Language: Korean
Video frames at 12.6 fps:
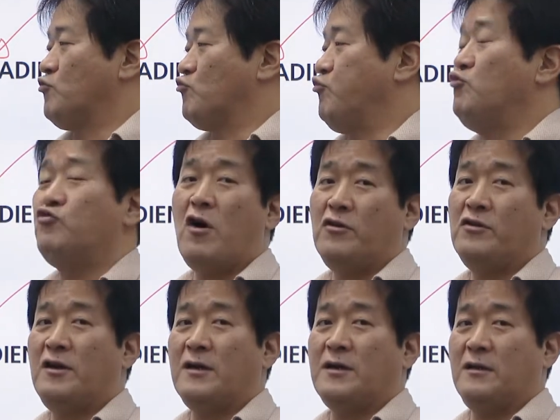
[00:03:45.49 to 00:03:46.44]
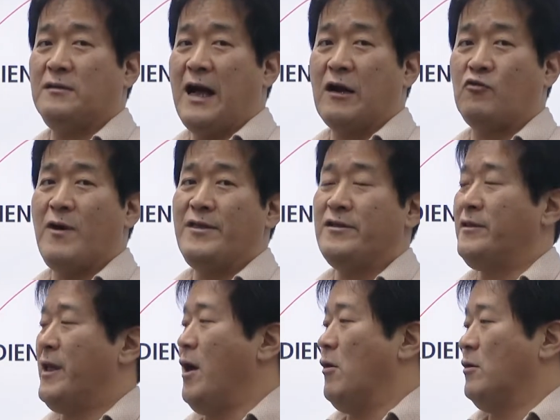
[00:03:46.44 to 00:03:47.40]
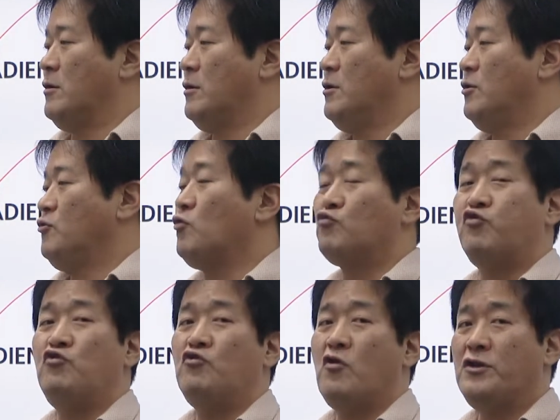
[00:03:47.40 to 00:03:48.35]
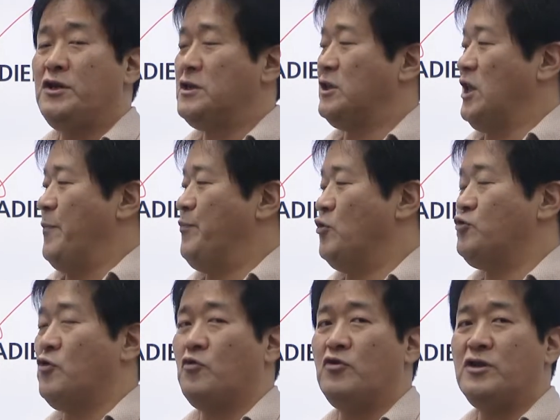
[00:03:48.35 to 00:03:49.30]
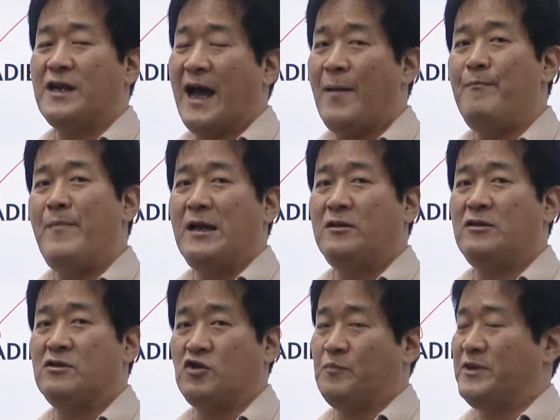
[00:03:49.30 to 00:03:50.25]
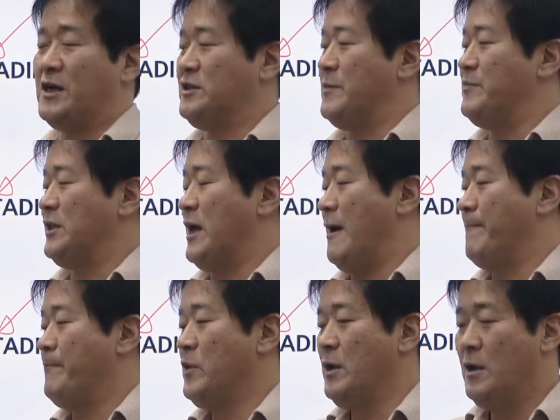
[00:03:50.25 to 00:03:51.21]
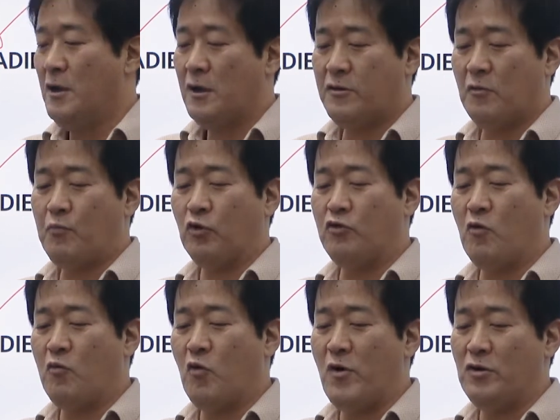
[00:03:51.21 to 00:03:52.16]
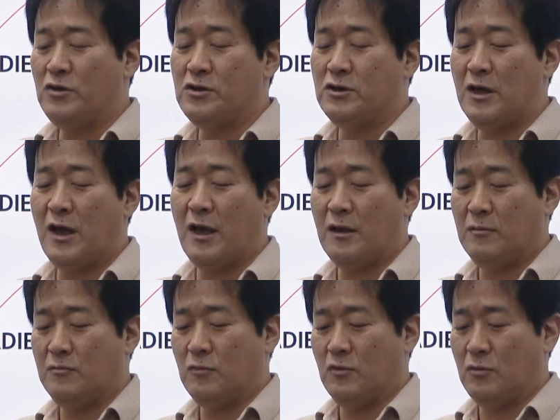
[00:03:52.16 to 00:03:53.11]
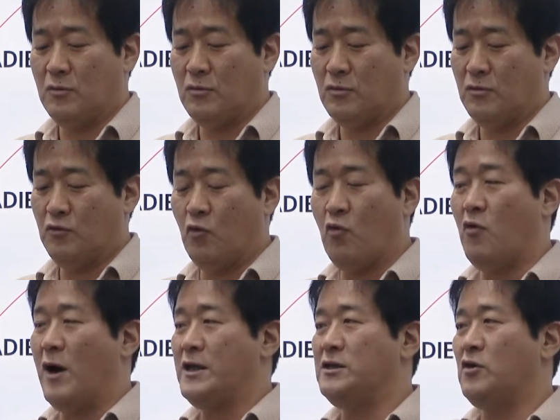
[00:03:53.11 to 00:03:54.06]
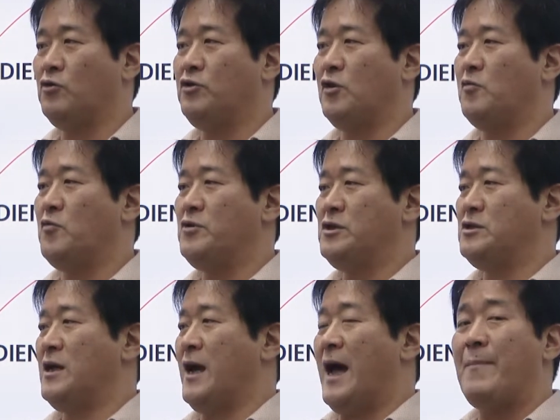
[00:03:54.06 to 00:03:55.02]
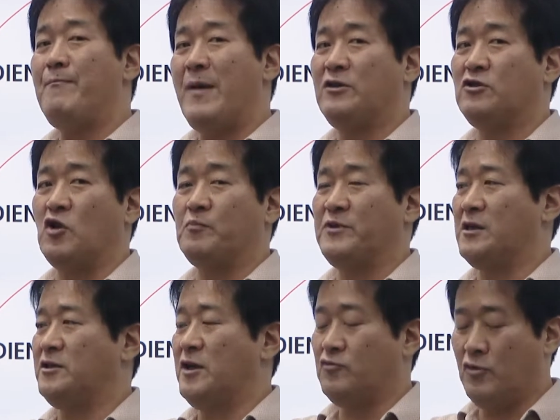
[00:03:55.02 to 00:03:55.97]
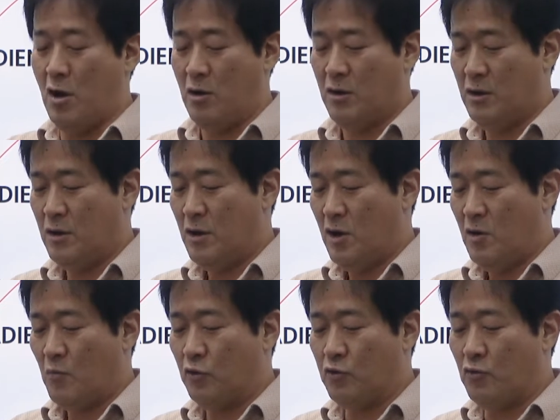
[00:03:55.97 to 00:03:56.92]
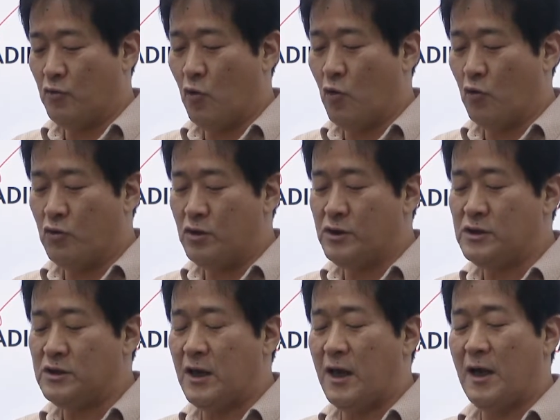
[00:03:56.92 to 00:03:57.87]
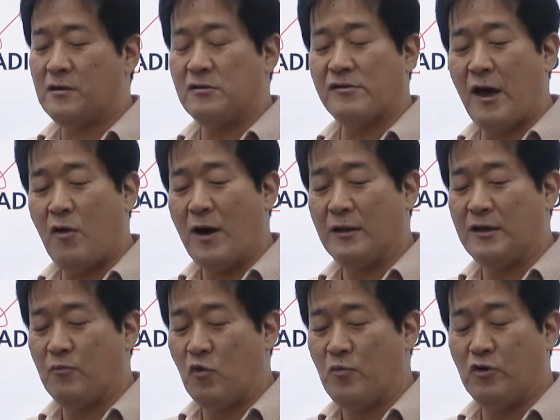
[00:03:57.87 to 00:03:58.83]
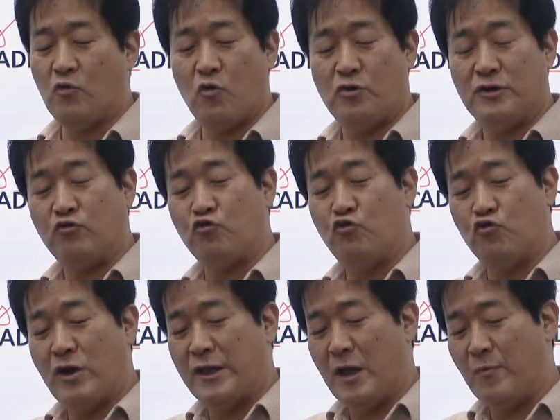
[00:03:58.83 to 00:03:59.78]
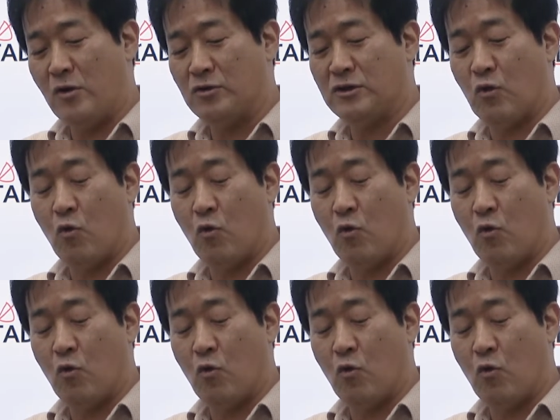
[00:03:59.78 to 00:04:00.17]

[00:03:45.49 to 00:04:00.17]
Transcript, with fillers: 글루건을 갖고 왔는데요. 이 글루건이 이제 대표적으로 이제 한멜트 접착제입니다. 그래서 보통 보면은 이제 어 요거가 이제 어떻게 보면 이제 한멜트 접착제고요. 보통 요거를 이제 그 사용할 때 보면 요걸 이제 누르게 되면은 이제